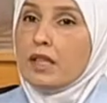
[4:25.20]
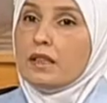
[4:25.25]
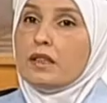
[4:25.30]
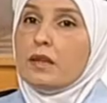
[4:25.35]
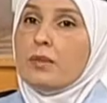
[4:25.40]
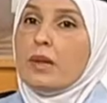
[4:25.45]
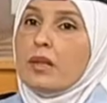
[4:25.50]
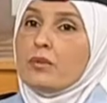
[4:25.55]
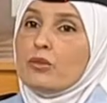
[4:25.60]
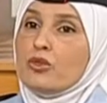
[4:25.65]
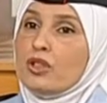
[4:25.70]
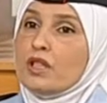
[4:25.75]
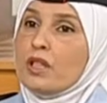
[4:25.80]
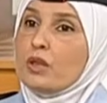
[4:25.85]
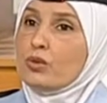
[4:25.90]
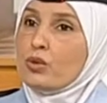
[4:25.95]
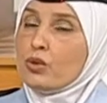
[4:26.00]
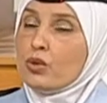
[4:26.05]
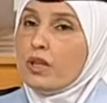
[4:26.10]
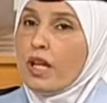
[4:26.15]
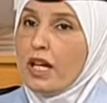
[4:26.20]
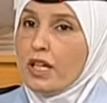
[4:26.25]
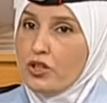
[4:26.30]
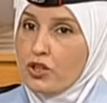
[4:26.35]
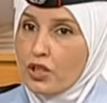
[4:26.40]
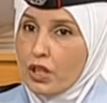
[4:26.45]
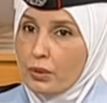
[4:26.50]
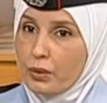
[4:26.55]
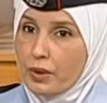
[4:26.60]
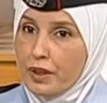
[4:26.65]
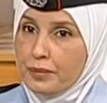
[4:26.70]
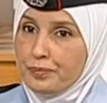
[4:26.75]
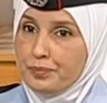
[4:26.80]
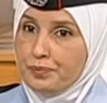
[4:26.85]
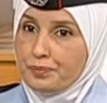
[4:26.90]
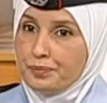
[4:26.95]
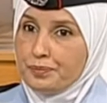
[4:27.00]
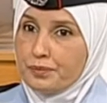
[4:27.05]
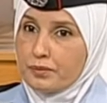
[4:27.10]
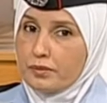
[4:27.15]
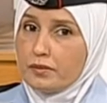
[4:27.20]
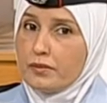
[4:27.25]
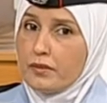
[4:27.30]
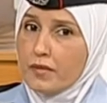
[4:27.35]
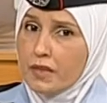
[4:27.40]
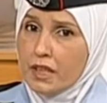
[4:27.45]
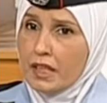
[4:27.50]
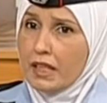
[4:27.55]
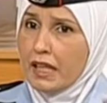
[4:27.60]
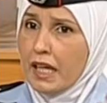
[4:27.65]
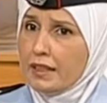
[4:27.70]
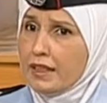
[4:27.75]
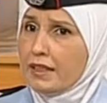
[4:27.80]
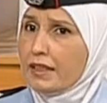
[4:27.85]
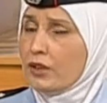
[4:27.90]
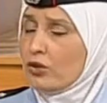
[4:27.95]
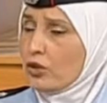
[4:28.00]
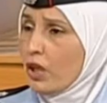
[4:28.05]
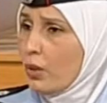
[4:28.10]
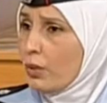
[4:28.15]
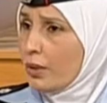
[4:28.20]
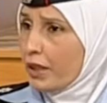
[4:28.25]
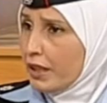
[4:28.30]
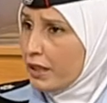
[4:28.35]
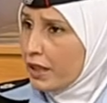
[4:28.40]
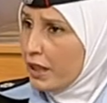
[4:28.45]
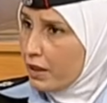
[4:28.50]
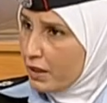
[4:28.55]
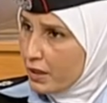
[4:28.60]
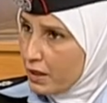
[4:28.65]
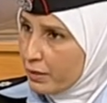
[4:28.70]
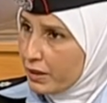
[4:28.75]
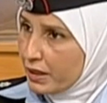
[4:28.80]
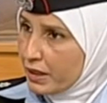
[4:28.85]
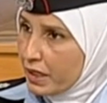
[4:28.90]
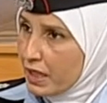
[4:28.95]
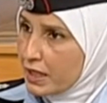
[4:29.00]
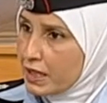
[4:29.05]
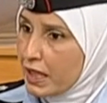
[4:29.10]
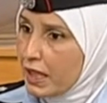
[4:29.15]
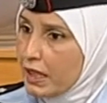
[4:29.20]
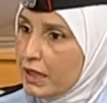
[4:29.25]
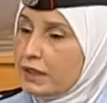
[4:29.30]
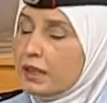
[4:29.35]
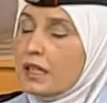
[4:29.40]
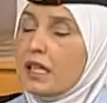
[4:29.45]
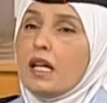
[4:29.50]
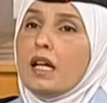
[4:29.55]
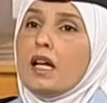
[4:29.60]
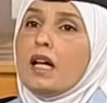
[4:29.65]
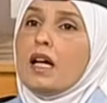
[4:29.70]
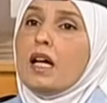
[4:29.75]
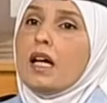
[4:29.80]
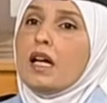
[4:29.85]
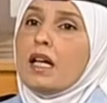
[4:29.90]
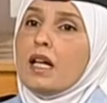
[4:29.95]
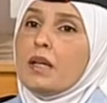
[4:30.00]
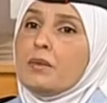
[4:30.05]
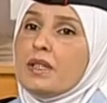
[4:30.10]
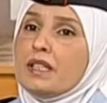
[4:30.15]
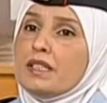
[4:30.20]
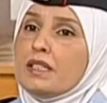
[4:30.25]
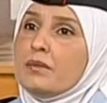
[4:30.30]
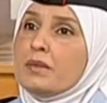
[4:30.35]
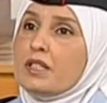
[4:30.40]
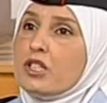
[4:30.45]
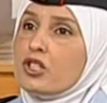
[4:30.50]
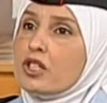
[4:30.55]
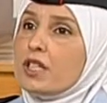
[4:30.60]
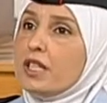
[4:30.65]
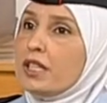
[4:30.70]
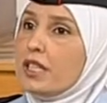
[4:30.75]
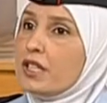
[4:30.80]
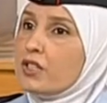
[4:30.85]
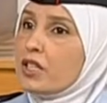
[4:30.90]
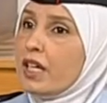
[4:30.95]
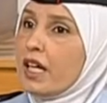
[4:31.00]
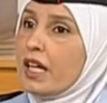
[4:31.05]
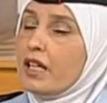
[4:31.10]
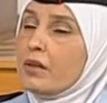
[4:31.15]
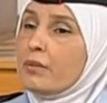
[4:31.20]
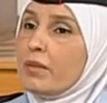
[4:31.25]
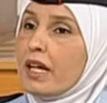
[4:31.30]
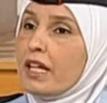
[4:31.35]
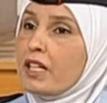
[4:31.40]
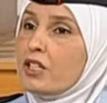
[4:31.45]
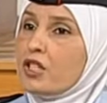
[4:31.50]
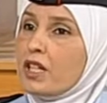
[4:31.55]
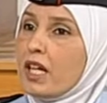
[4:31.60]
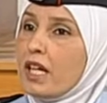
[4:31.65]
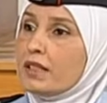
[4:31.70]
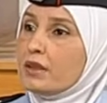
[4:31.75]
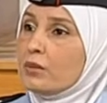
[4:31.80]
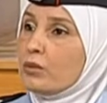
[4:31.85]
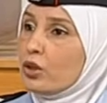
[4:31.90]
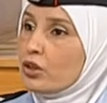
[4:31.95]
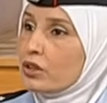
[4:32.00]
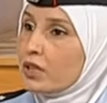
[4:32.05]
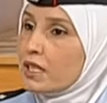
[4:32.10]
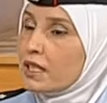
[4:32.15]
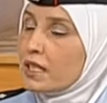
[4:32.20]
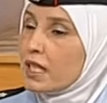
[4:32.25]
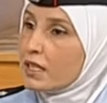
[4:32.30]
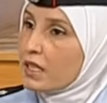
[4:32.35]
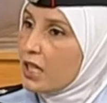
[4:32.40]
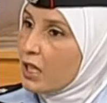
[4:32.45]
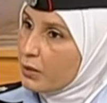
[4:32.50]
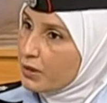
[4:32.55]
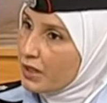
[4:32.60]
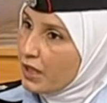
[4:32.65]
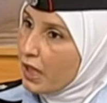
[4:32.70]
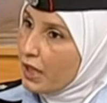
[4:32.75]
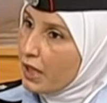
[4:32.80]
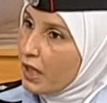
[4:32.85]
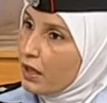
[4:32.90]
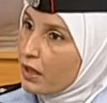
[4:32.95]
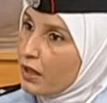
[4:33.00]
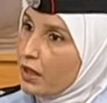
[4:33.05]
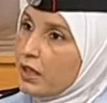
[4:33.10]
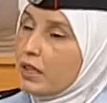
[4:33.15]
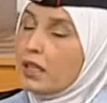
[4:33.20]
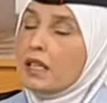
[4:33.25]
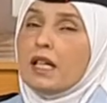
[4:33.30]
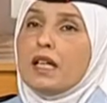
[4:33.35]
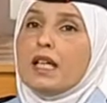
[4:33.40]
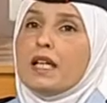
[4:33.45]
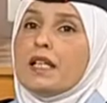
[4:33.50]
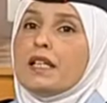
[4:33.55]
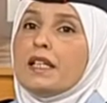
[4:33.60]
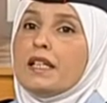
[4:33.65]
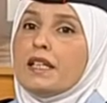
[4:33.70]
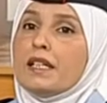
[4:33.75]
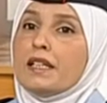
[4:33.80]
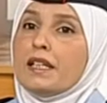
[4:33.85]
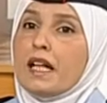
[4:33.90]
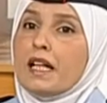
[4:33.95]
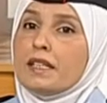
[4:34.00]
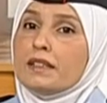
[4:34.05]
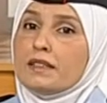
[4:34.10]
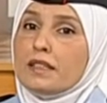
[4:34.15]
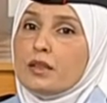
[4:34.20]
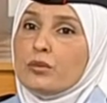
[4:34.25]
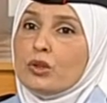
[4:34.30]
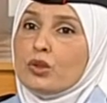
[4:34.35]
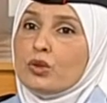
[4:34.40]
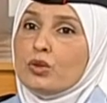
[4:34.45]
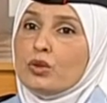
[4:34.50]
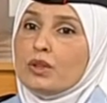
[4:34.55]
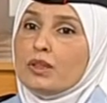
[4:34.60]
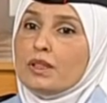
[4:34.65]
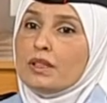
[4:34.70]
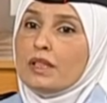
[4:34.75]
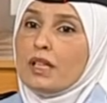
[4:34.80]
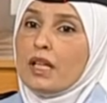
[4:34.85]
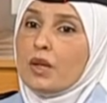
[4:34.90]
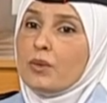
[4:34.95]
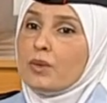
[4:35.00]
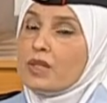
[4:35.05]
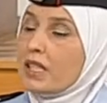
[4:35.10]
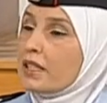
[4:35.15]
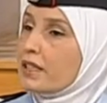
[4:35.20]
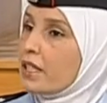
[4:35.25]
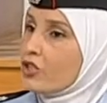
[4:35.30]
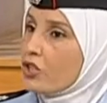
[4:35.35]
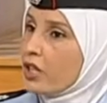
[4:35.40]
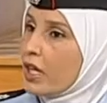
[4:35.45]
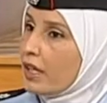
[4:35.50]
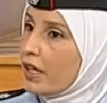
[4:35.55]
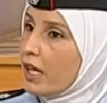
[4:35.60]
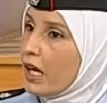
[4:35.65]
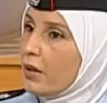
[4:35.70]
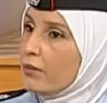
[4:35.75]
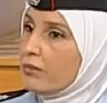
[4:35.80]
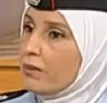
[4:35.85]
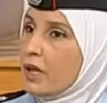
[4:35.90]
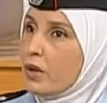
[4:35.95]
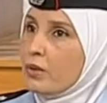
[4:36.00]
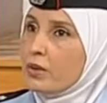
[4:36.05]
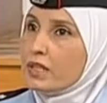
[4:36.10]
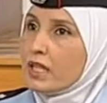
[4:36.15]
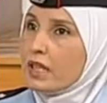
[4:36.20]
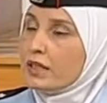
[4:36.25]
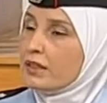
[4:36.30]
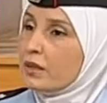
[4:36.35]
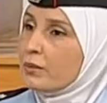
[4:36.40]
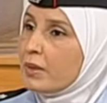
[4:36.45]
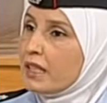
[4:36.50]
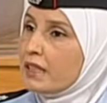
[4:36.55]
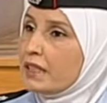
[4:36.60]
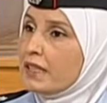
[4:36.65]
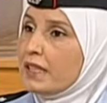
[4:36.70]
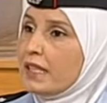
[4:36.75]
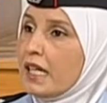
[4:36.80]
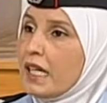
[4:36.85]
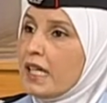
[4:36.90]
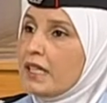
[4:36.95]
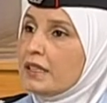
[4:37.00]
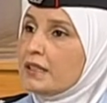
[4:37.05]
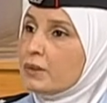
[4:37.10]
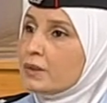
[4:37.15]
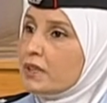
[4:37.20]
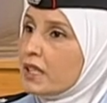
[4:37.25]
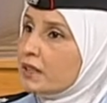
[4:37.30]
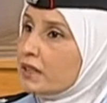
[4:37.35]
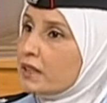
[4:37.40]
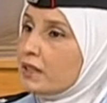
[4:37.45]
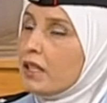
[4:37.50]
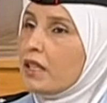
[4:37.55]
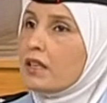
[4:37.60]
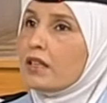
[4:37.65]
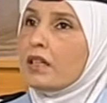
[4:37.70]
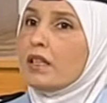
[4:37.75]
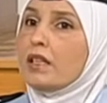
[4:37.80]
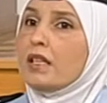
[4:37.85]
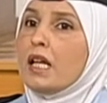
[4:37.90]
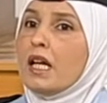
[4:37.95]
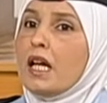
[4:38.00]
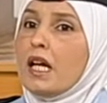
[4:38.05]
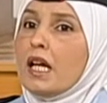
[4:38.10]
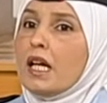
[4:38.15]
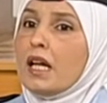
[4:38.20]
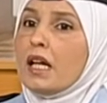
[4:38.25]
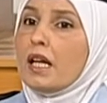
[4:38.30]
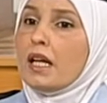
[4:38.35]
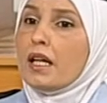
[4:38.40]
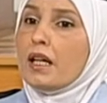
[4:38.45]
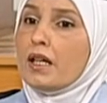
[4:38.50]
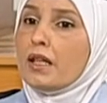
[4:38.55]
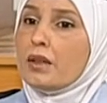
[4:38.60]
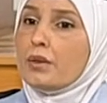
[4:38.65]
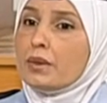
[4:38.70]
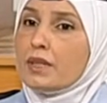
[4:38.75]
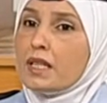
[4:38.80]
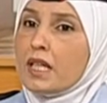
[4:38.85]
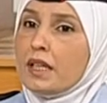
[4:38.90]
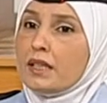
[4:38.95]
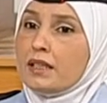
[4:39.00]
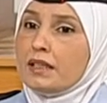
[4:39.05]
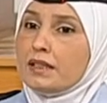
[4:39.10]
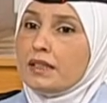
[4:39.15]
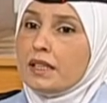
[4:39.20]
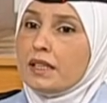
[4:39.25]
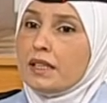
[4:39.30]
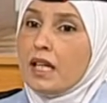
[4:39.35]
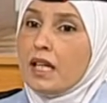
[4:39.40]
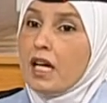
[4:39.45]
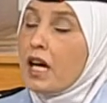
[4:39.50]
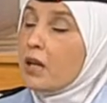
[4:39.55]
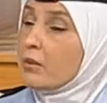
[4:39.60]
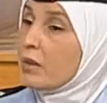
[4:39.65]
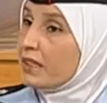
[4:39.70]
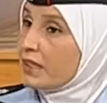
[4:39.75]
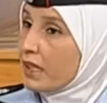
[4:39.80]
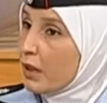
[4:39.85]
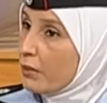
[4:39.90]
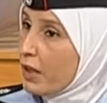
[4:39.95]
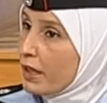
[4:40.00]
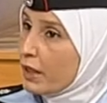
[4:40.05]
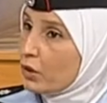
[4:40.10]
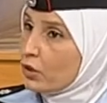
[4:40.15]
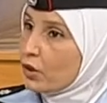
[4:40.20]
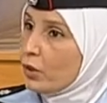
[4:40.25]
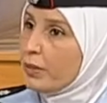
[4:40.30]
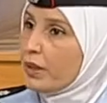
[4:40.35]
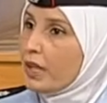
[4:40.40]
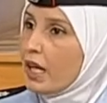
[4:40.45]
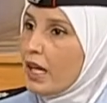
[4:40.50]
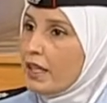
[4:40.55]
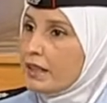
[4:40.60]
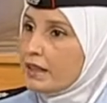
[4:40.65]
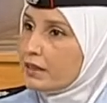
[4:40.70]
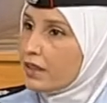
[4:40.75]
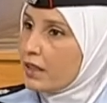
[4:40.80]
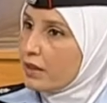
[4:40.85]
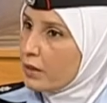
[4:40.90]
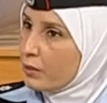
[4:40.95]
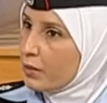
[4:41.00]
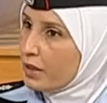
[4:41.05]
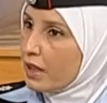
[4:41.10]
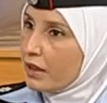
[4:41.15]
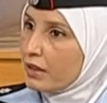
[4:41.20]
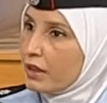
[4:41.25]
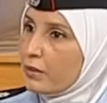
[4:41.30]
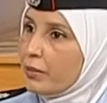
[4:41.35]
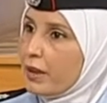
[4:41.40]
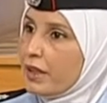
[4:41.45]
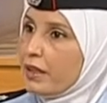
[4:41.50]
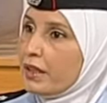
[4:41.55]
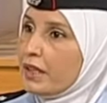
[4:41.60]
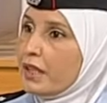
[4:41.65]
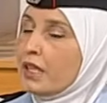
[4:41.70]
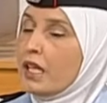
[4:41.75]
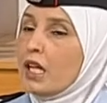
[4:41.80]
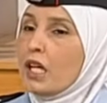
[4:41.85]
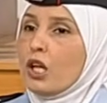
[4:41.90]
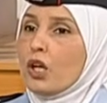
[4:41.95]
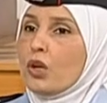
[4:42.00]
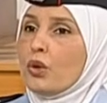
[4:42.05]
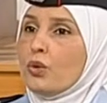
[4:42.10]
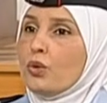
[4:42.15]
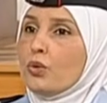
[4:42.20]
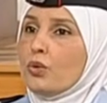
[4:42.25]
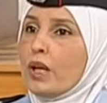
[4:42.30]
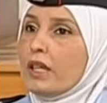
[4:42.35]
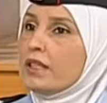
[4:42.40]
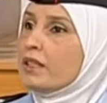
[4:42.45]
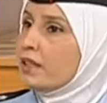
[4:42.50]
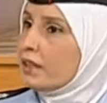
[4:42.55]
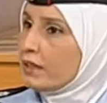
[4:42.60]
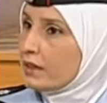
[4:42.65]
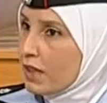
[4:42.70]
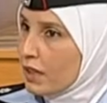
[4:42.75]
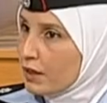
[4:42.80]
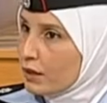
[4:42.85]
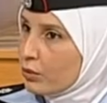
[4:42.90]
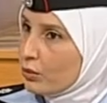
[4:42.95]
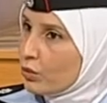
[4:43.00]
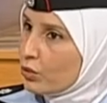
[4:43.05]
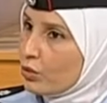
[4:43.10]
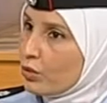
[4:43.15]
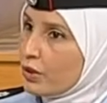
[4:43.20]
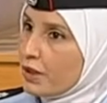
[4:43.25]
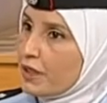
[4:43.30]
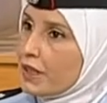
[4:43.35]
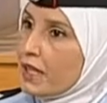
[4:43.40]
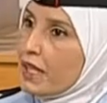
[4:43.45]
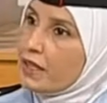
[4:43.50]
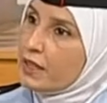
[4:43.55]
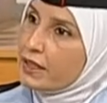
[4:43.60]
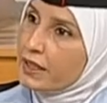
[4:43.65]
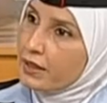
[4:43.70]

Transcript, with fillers: طبعا مجرد وصول هاي الشكوى هي عادة تحول لنا لقسم الدراسات آه، بيتم تشكيل لجان مع الجهات المختصة صاحبة العلاقة اللي هي عادة بتكون وزارة الأشغال العامة وزارة البلديات وزارة النقل آه، وزارة أمانة عمان الكبرى هيئة تنظيم النقل البري وأيضا الإدارات المرورية